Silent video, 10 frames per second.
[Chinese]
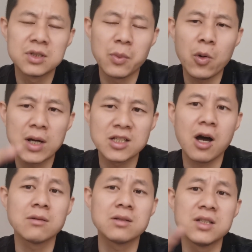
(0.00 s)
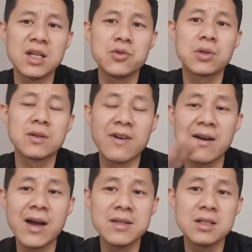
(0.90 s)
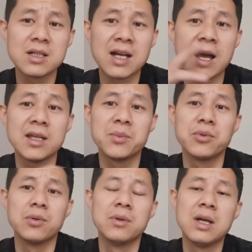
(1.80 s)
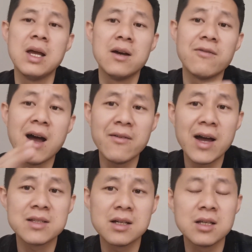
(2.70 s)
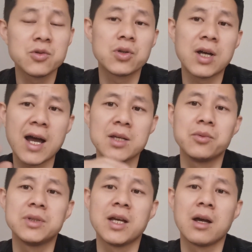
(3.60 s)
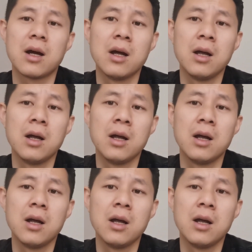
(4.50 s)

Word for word: 什么花长时间去完完整整看一部，完完整整去看一部电影，